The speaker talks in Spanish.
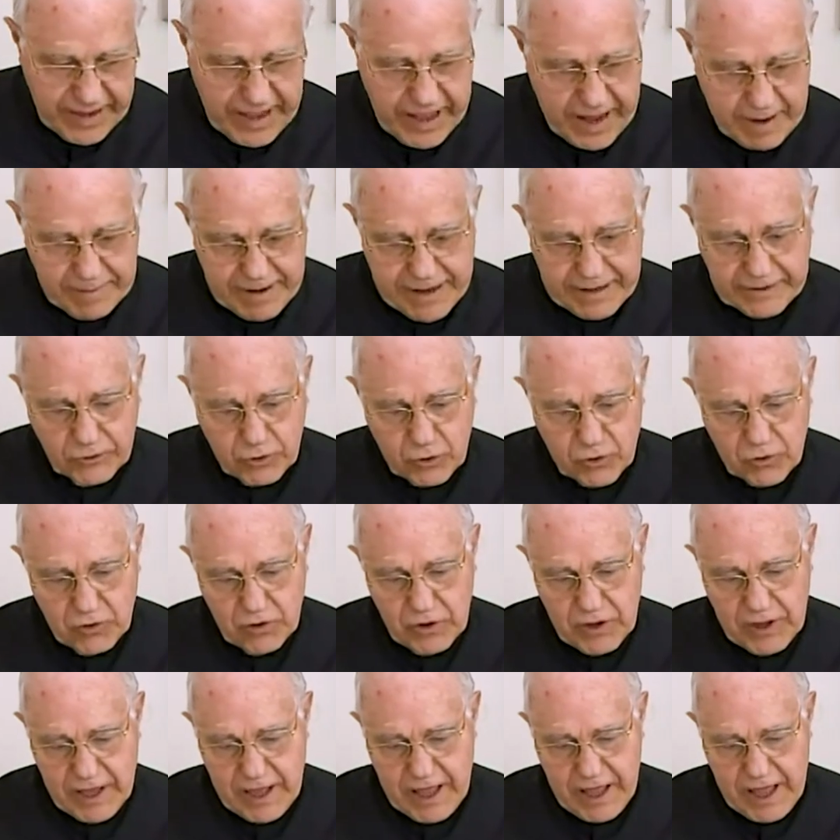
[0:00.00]

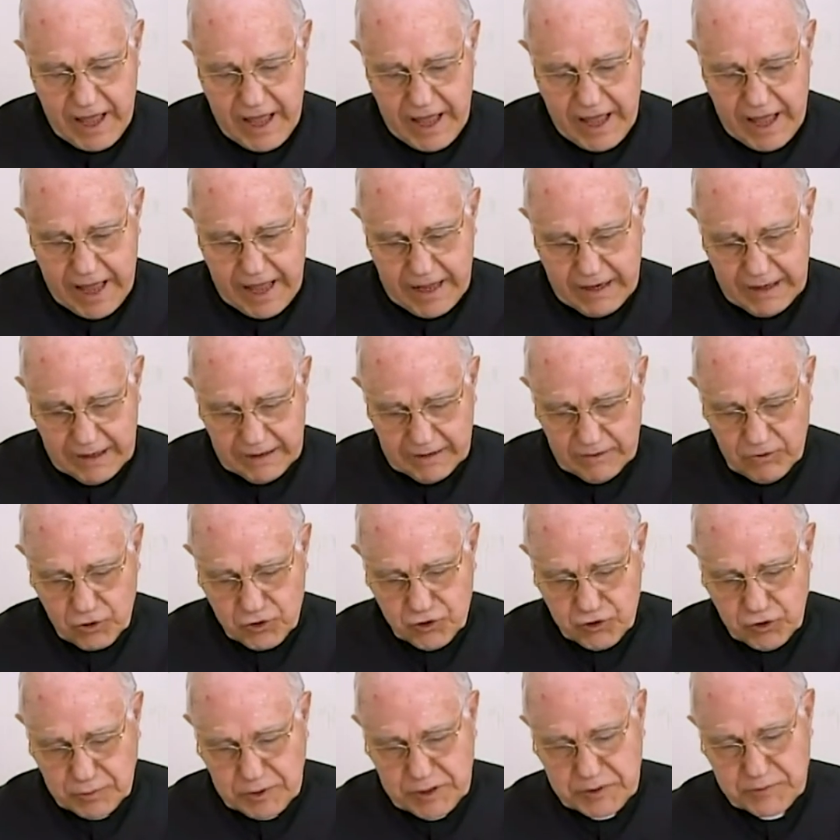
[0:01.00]
hablando a
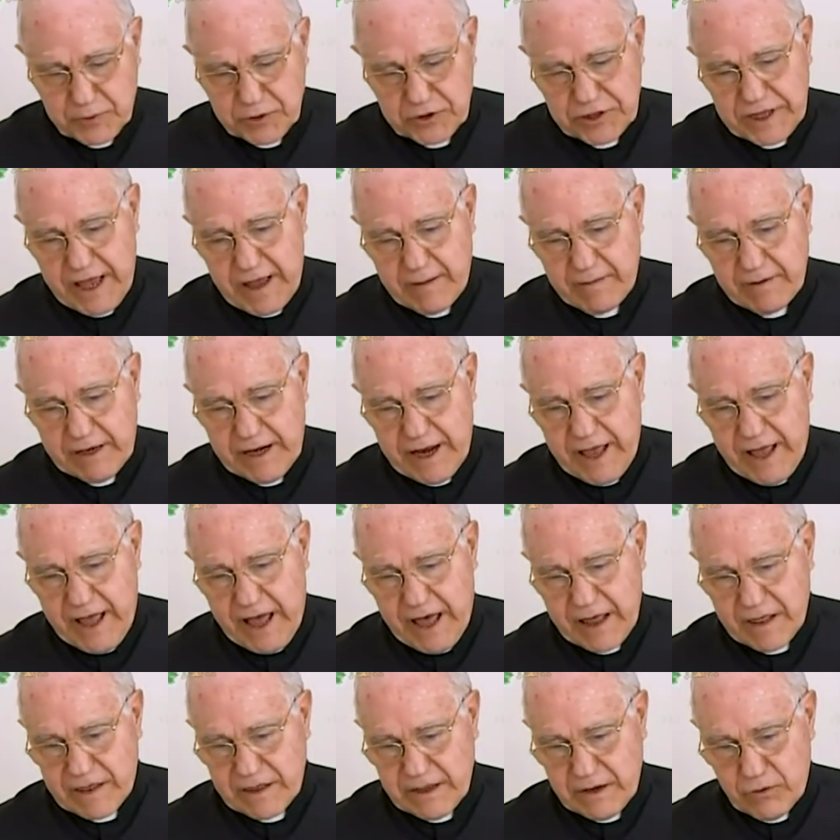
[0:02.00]
los obispos de Ávila
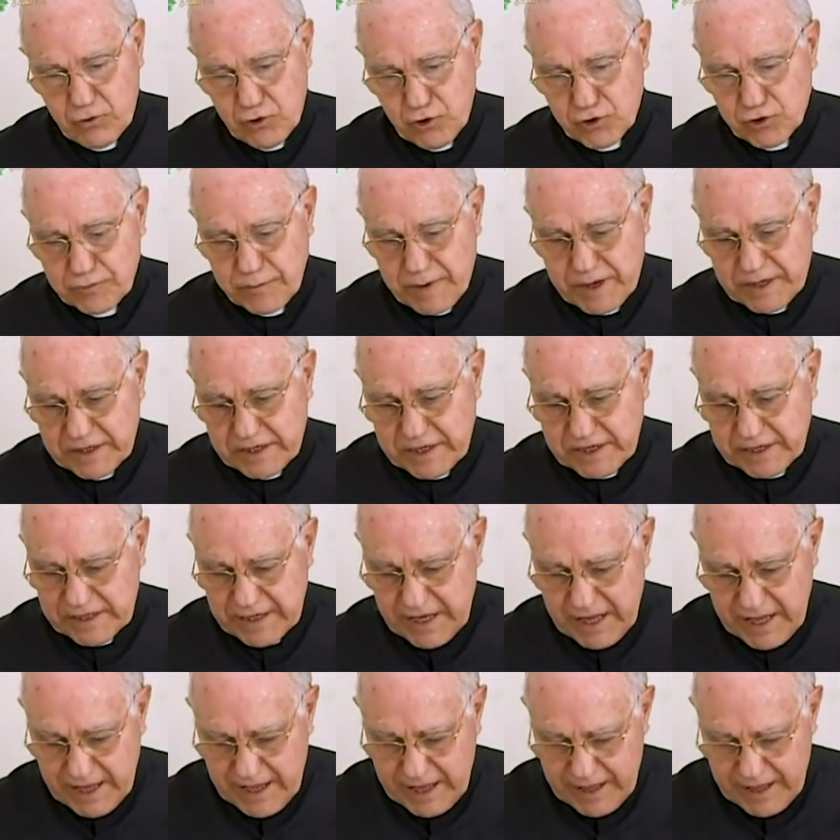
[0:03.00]
hace unos meses,